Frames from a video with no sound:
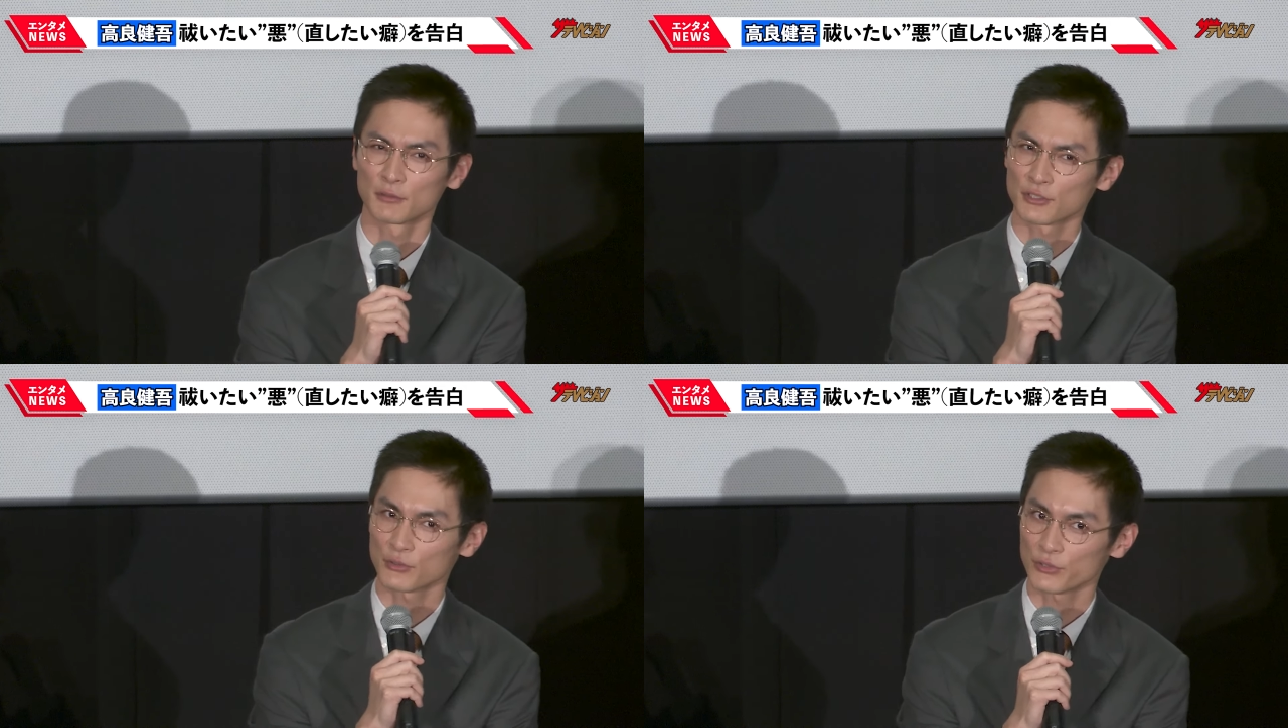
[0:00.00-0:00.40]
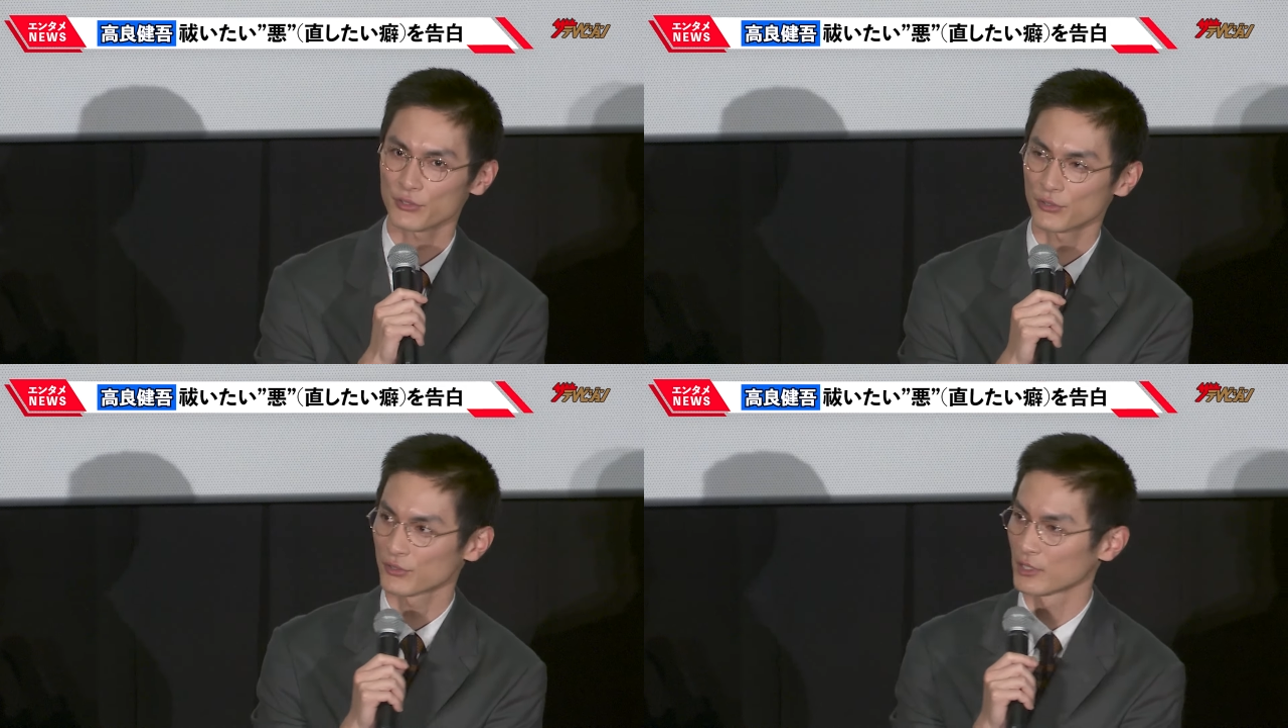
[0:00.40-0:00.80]
少し
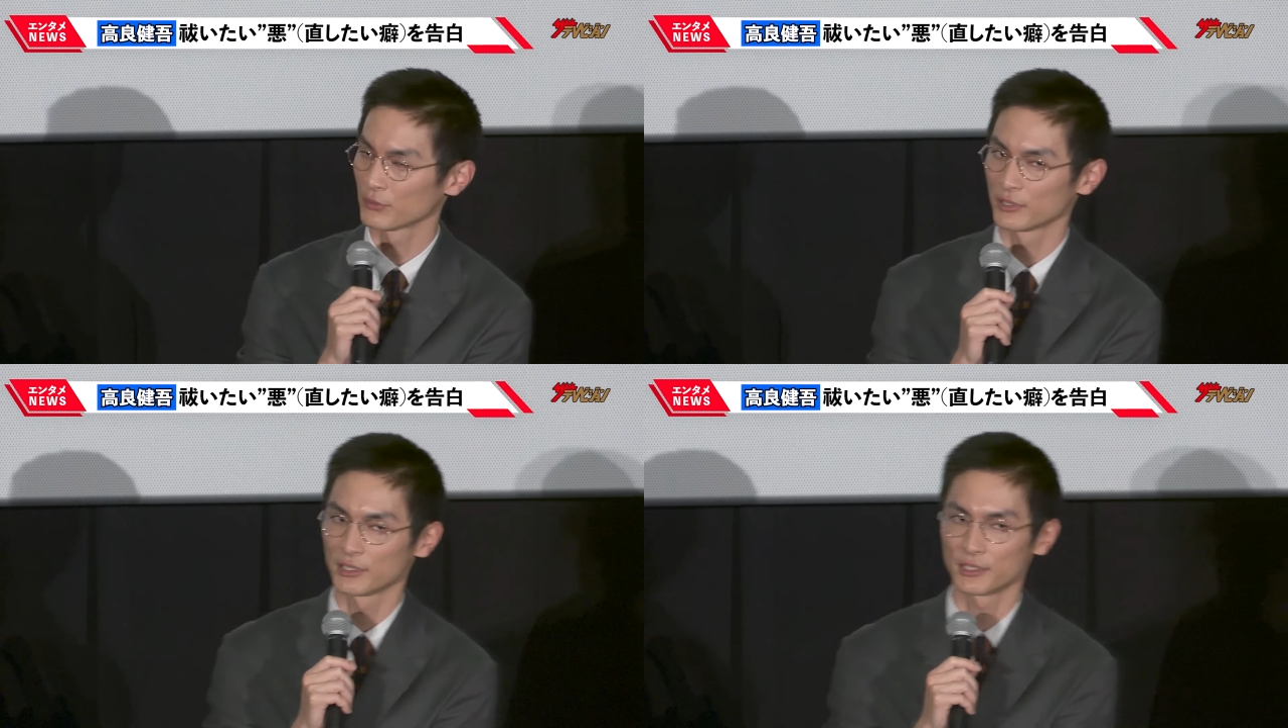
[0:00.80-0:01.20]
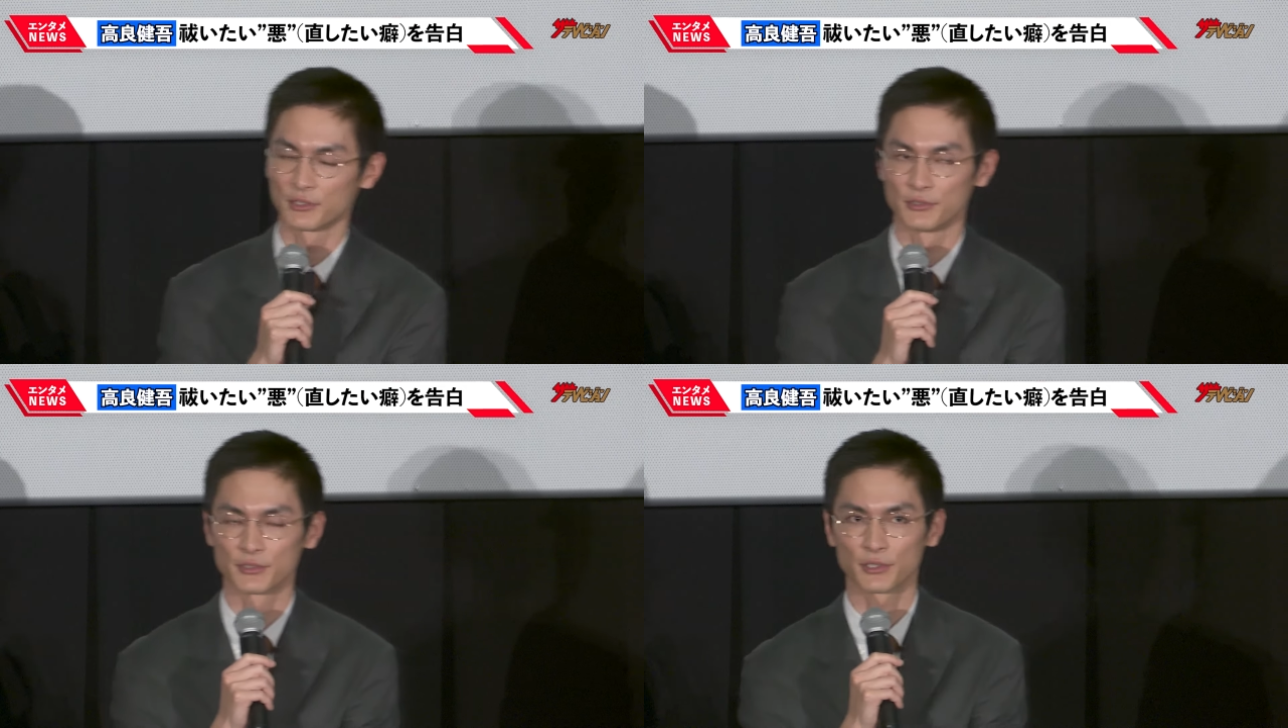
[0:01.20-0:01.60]
ずつ治ってきて
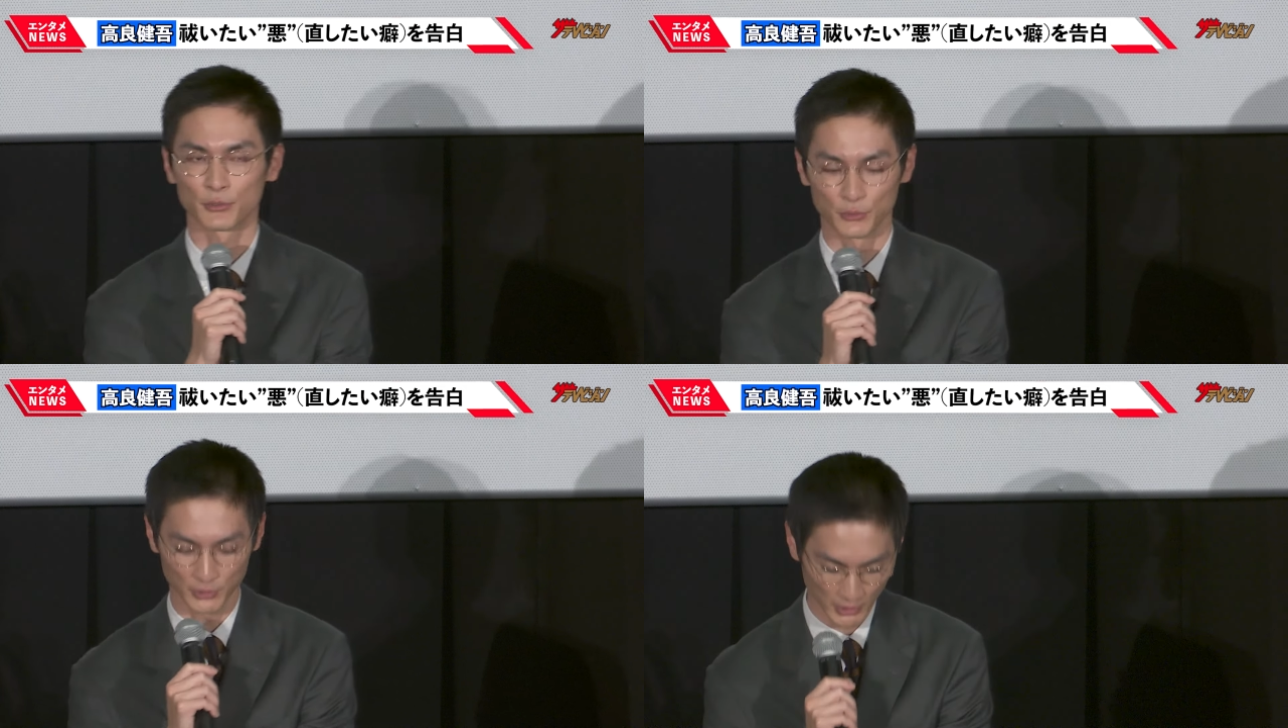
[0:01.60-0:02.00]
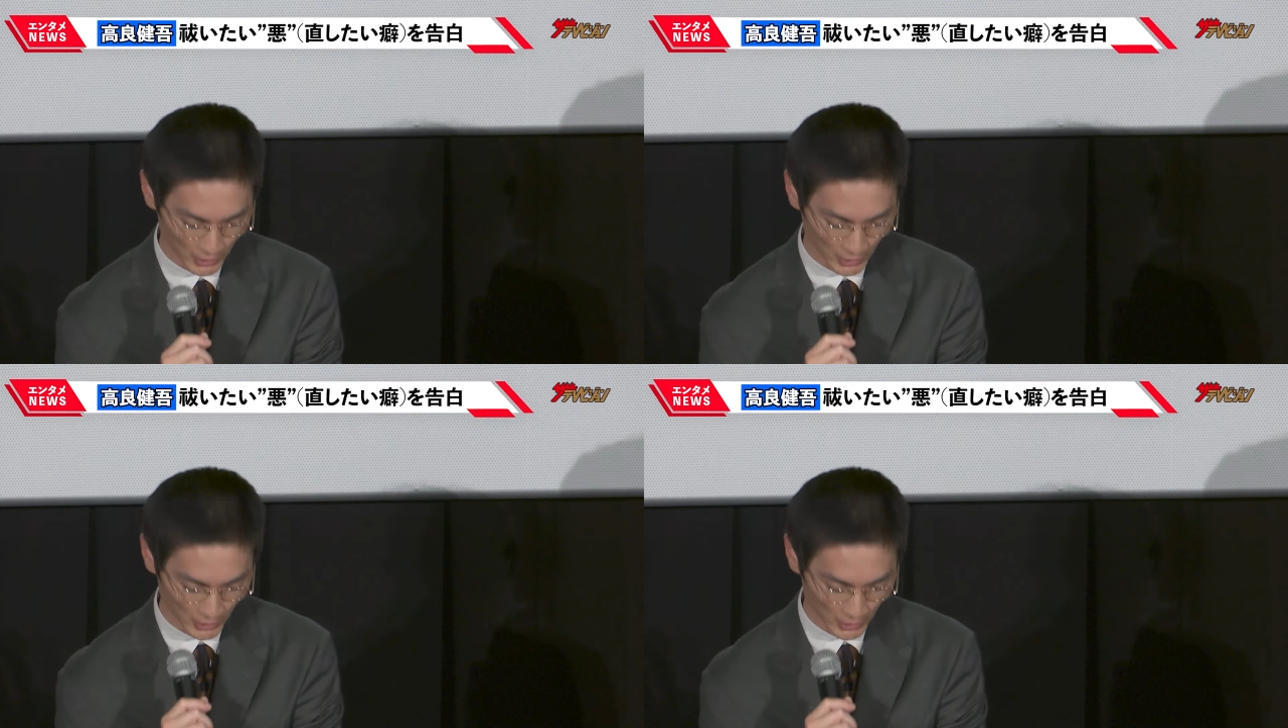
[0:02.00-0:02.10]
るんですけど、